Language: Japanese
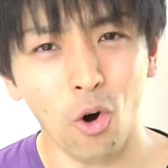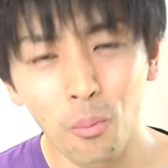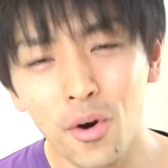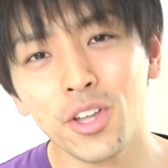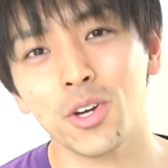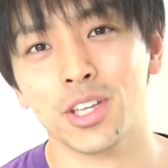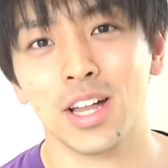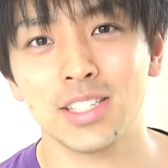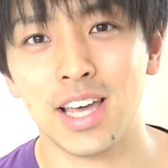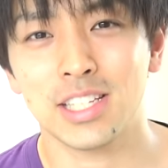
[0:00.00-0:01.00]
覚えておいて
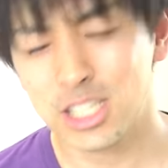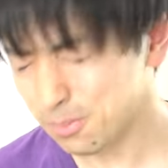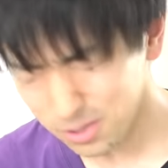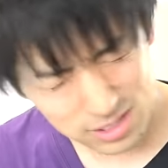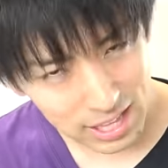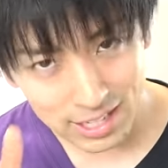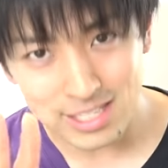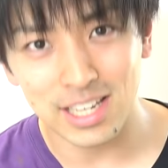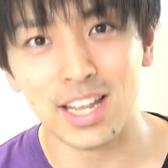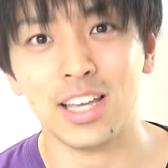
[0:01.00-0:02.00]
ください自分だけ
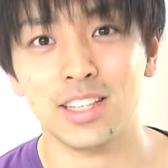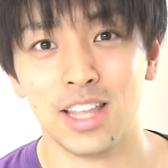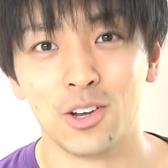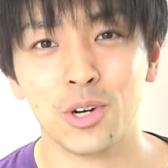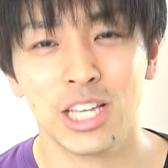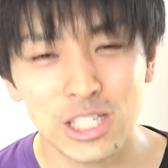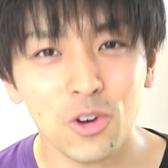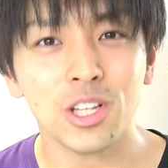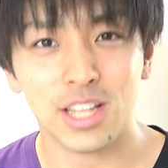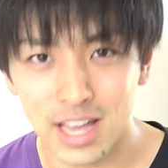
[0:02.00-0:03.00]
じゃないってこれ非
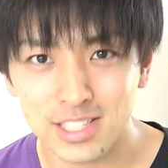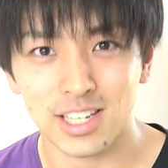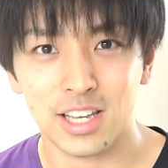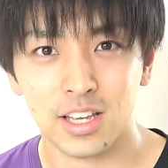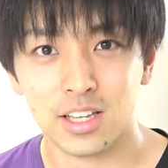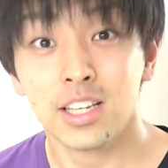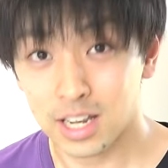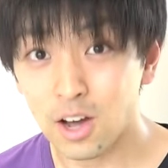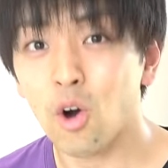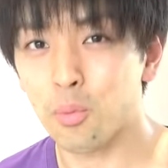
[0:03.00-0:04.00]
常に大事いい
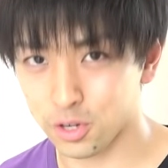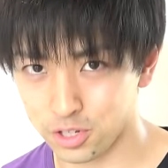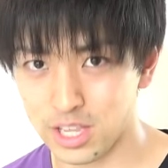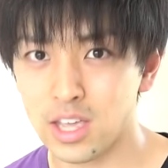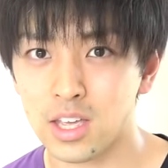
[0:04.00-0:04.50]
かな覚えといて。